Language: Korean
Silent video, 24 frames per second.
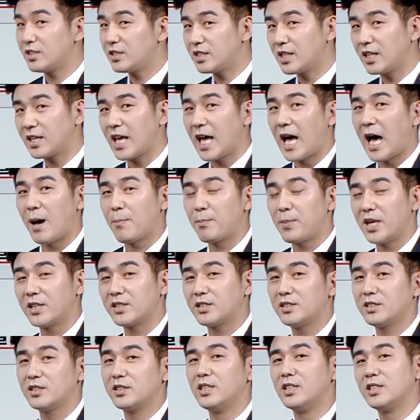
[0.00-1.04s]
시장에
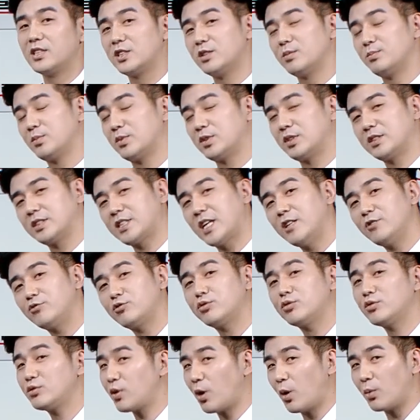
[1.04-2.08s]
아파트 지금 살
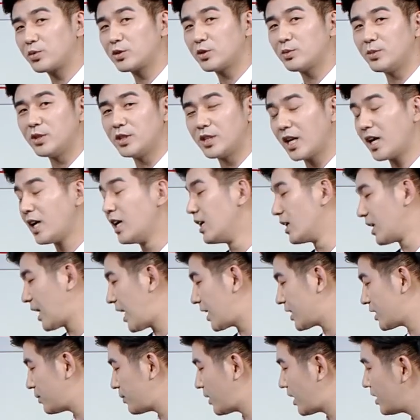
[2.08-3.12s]
수는 없습니다.
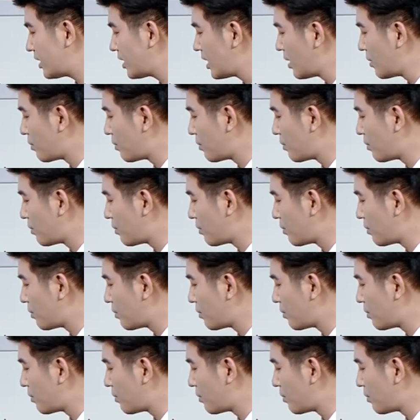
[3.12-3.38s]
하지만